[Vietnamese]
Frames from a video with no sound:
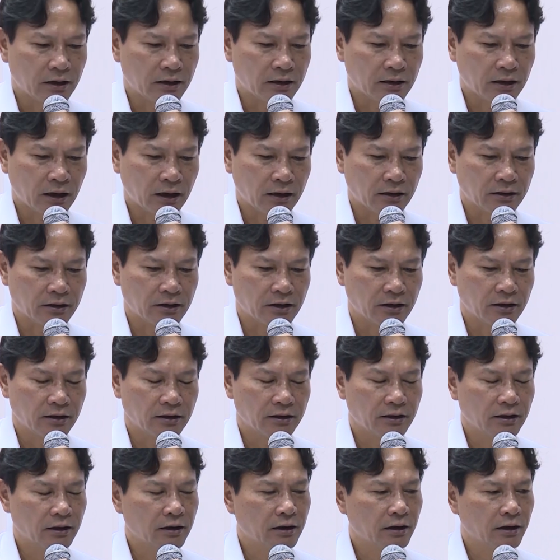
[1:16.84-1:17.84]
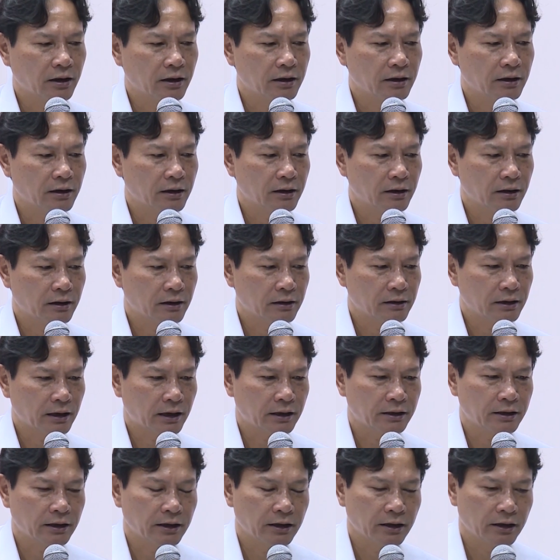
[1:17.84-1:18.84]
quan đến môi trường đầu tư kinh doanh
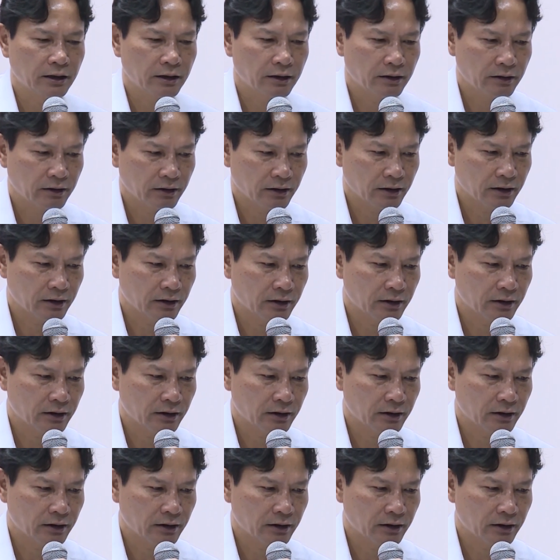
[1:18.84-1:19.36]
mặc dù tiếp tục